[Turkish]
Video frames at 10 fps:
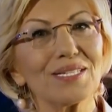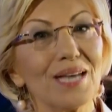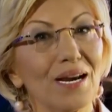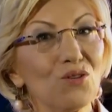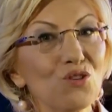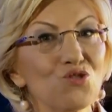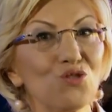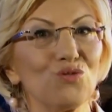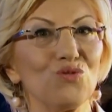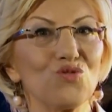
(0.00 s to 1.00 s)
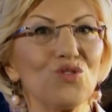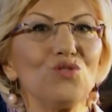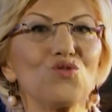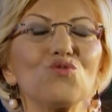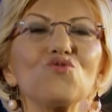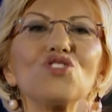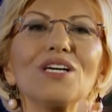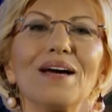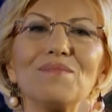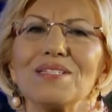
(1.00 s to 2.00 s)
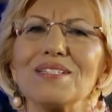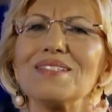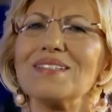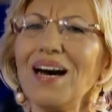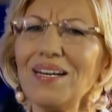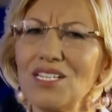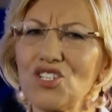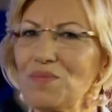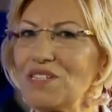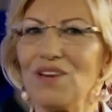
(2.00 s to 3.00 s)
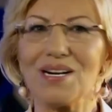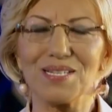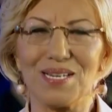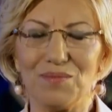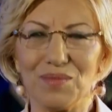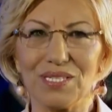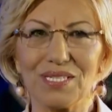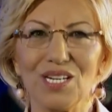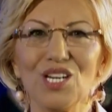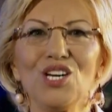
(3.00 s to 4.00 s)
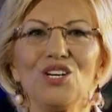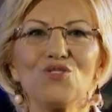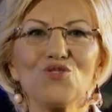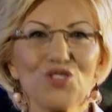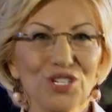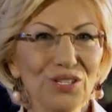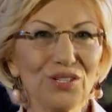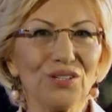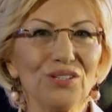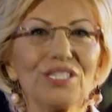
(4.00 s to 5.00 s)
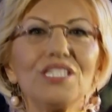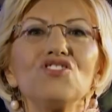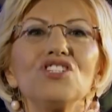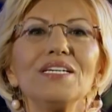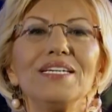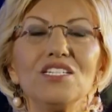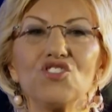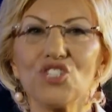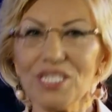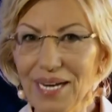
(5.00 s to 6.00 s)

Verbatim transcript: sarhoş olduğu sonucunu çıkarması sadece bir varsayımdır. Çünkü kişi içtiği